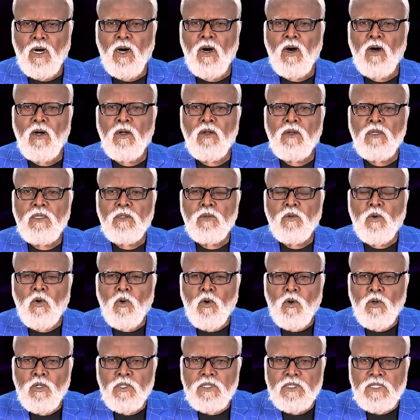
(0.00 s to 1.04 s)
ஆல்
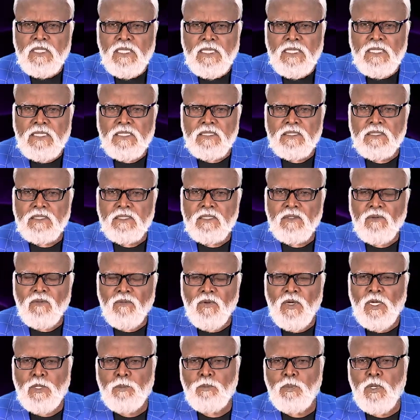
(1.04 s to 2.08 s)
ஓல்ட் திங்ஸ்
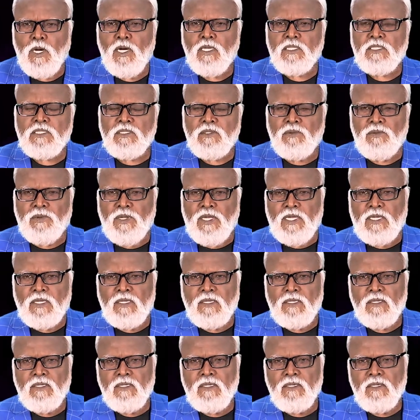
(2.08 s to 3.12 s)
வேர் பாஸ்ட் அவே
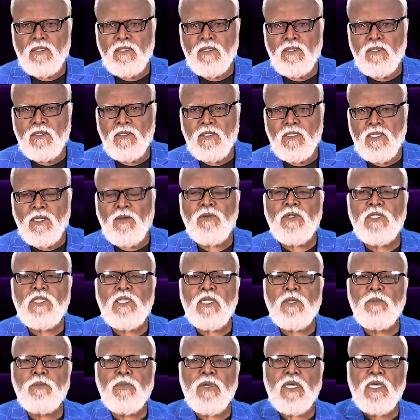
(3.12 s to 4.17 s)
எவ்ரி
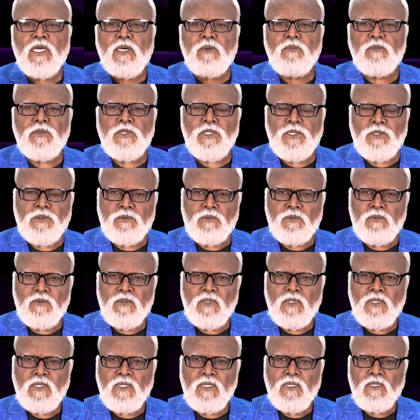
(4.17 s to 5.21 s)
திங் பிகம் நியூ
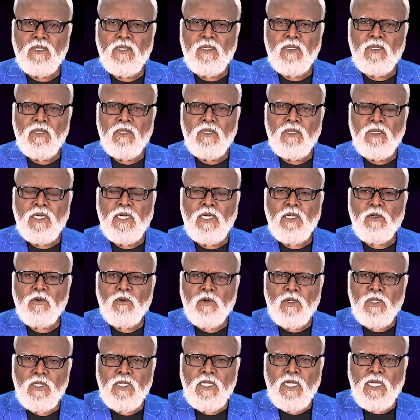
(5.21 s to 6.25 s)
ரெண்டு
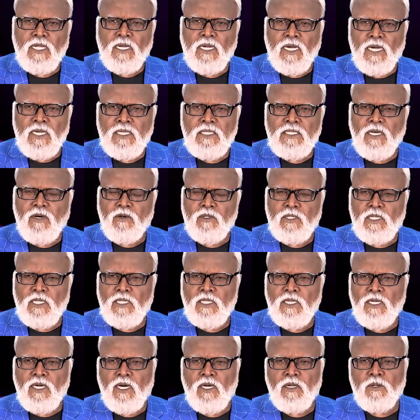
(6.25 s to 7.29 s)
குருந்தியர் ஐந்தாவது
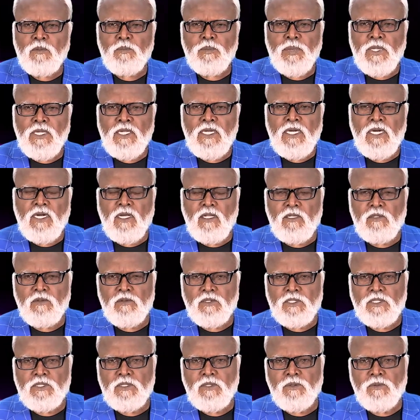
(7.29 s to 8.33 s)
அதிகாரம் பதினேழாவது
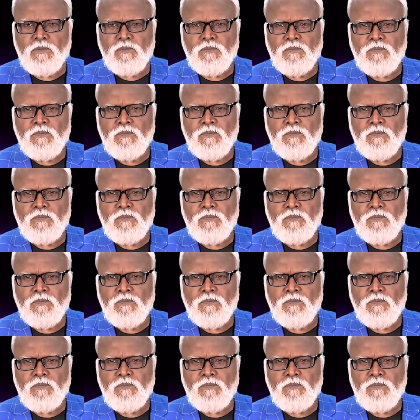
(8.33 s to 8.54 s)
வசனம்